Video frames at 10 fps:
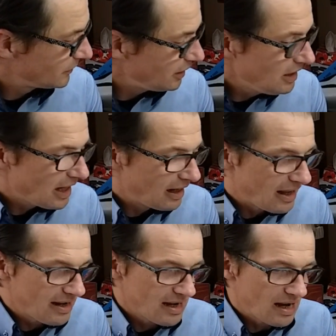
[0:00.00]
i
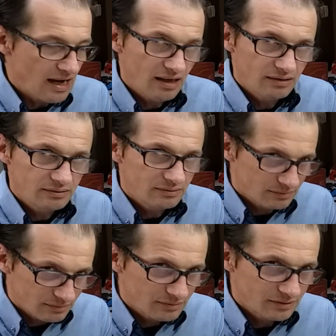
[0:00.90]
Eleja,
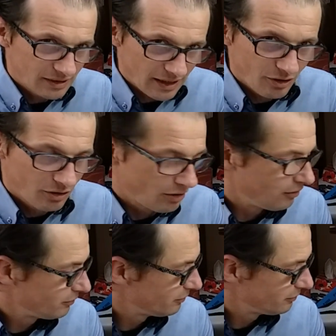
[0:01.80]

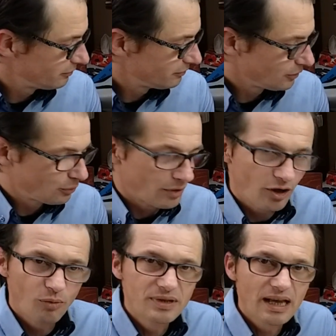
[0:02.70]
tego,
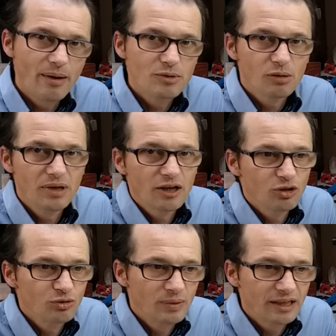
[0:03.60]
którego opisałem sobie jako
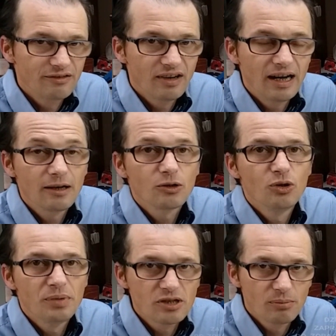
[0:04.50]
numer dwa,
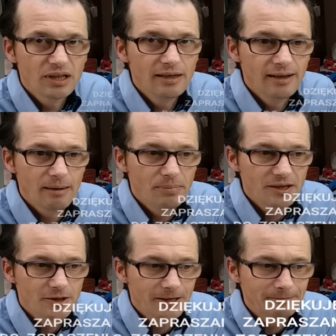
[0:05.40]
kupię sobie kilka
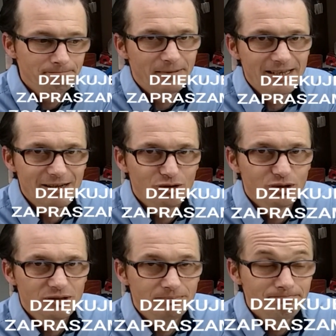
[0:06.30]
paczek na
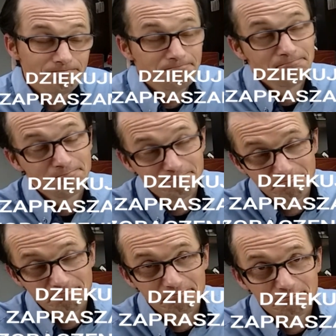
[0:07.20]
zawody.
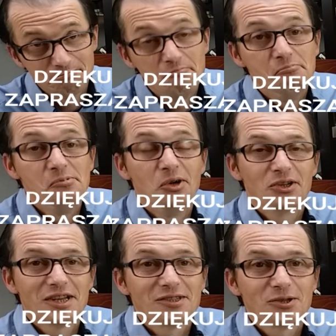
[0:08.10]

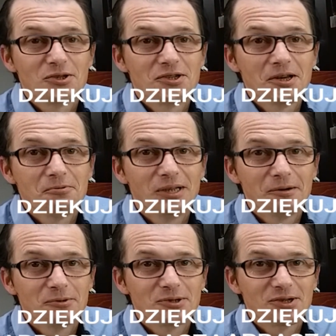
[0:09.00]
Może coś się uda
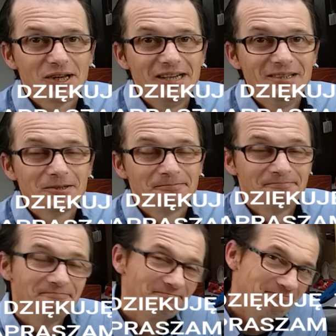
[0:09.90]
ustrzelić.
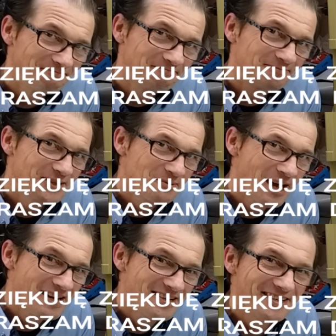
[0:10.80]

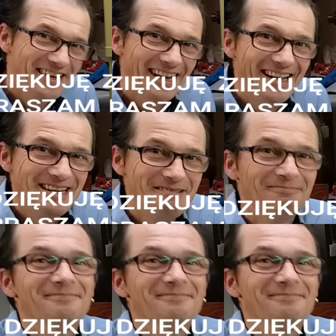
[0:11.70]
Trzymajcie się, hej!